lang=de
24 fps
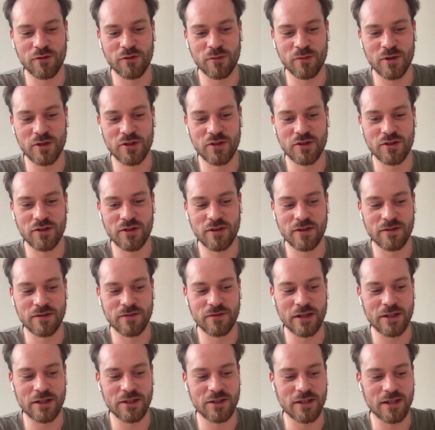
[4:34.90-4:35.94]
mich, äh,
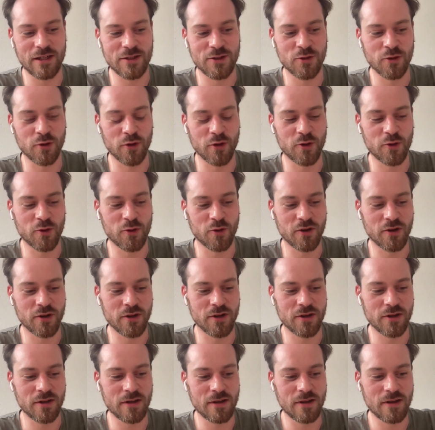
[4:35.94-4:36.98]
wenn ich da
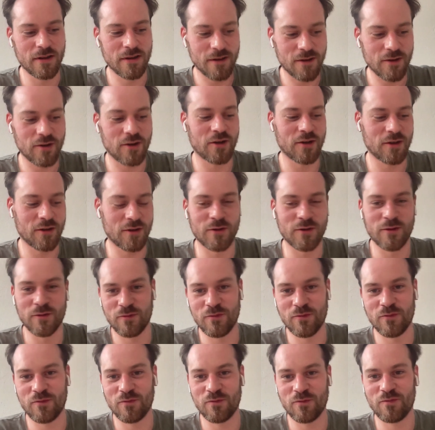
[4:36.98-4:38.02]
zurückgucke, äh,
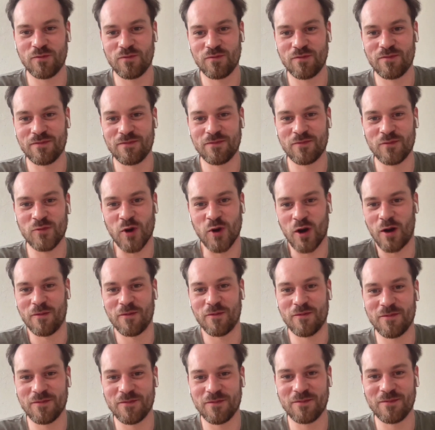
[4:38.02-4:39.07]
ja,
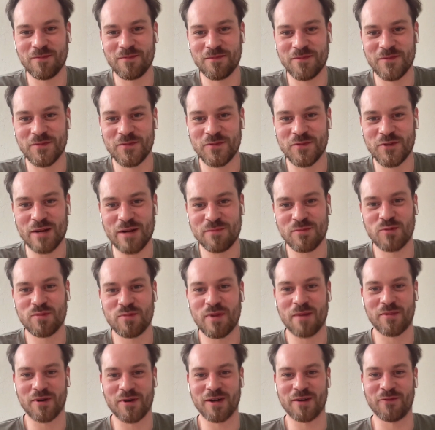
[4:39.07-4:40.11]
selbst
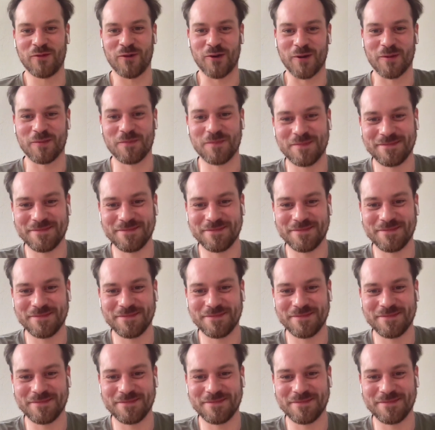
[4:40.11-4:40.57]
Papa geworden.